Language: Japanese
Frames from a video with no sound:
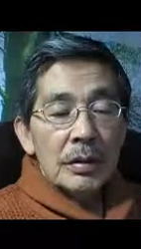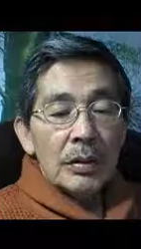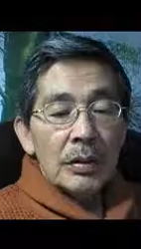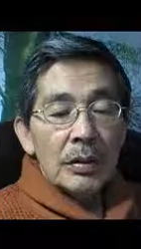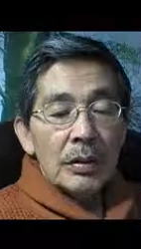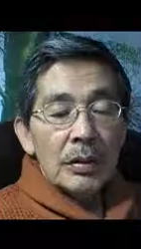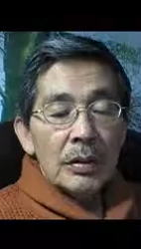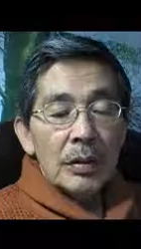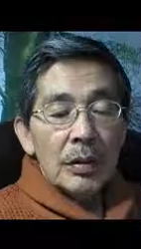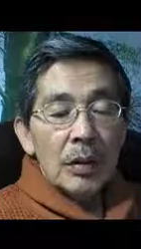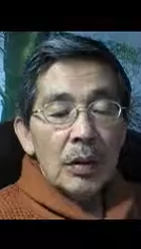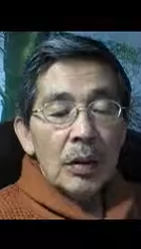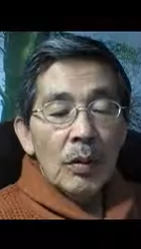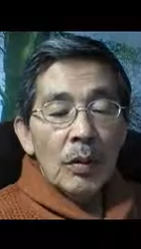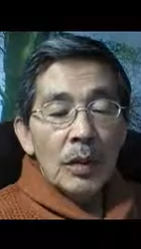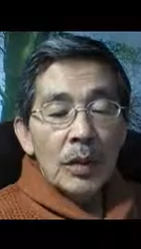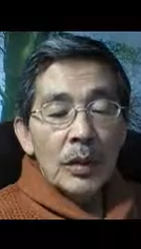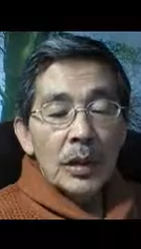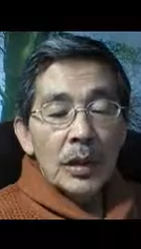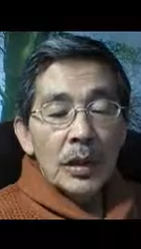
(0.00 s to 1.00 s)
この
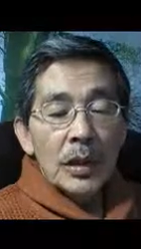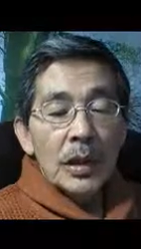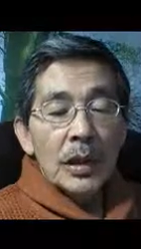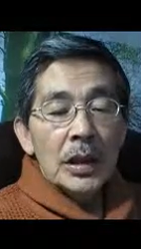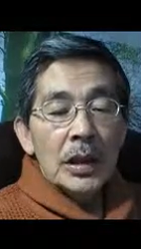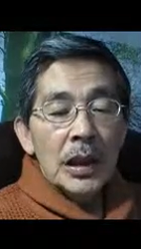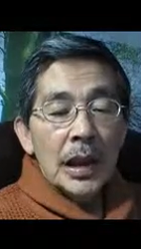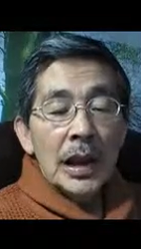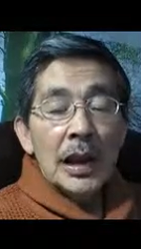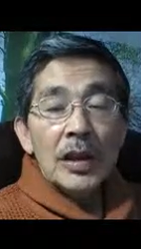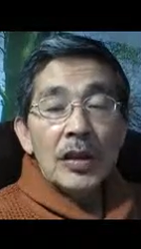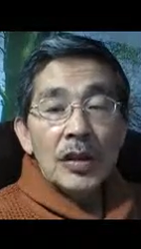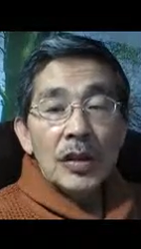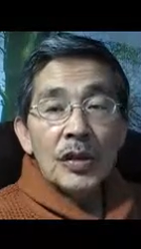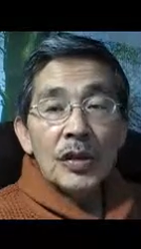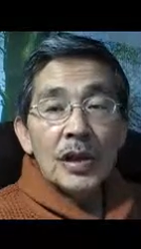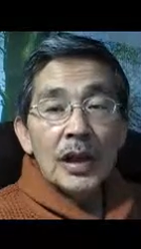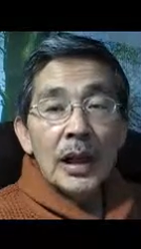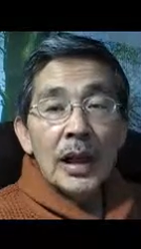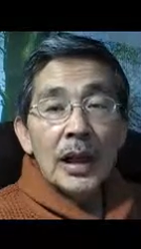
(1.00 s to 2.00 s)
肛門期に愛
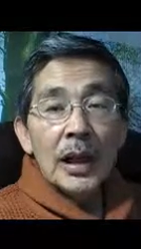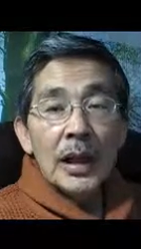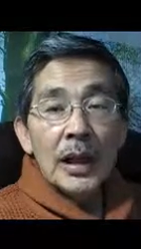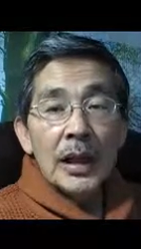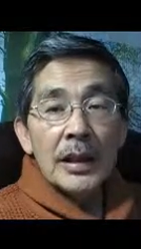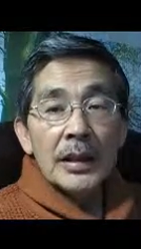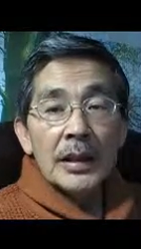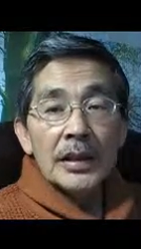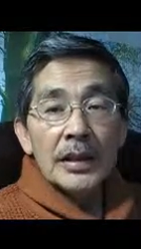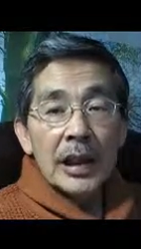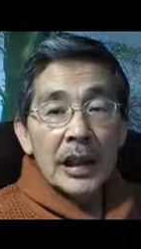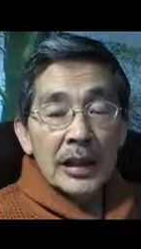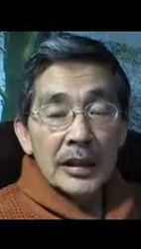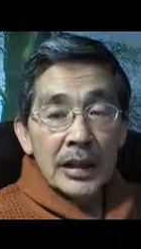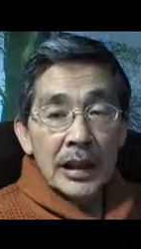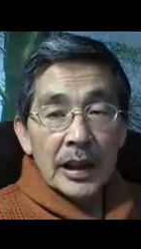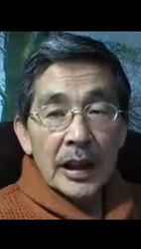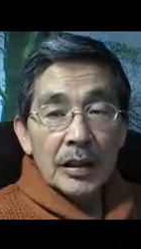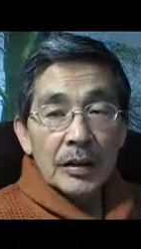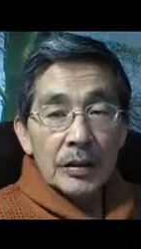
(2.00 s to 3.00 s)
情飢餓にさ
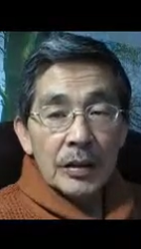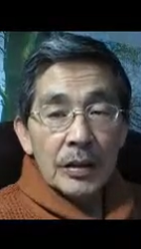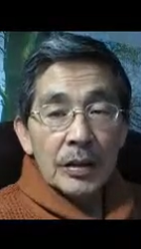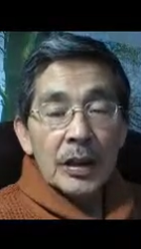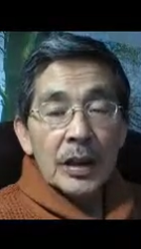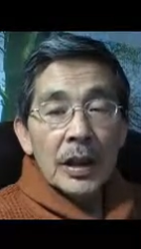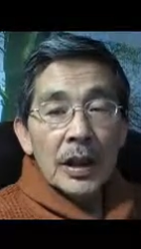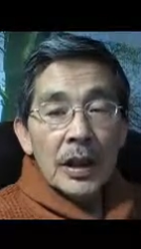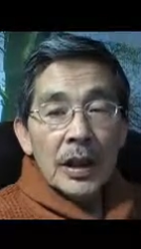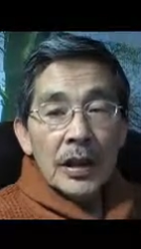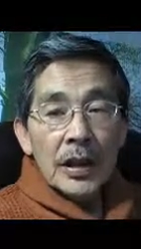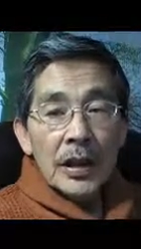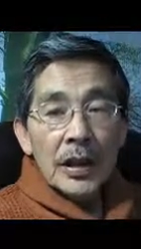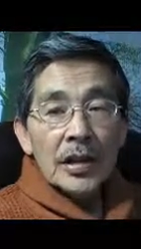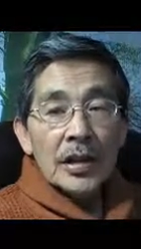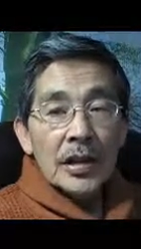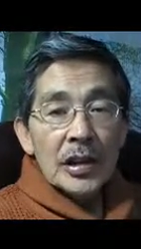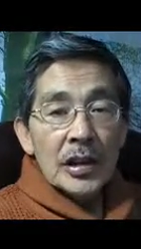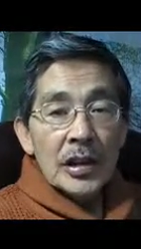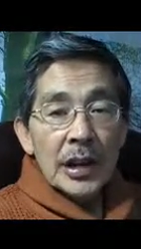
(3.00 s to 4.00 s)
らされると、
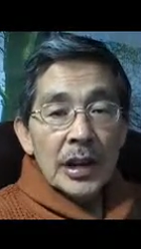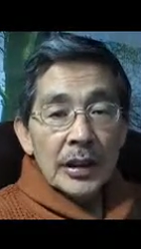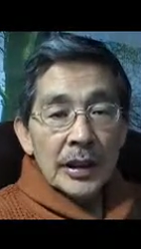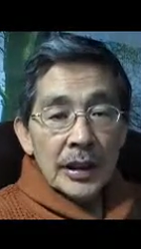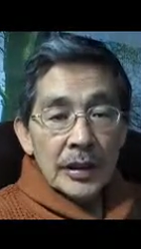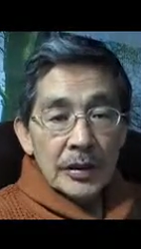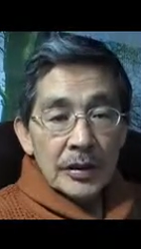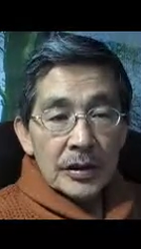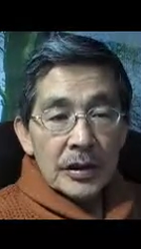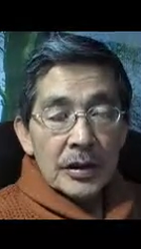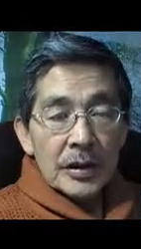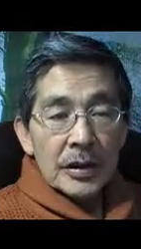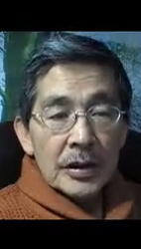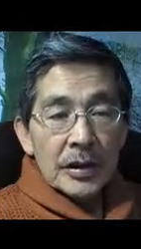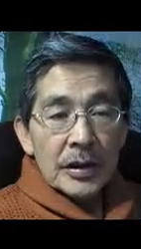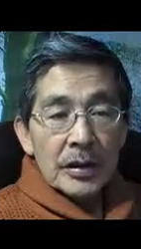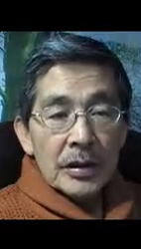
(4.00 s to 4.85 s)
ケチになりやすい。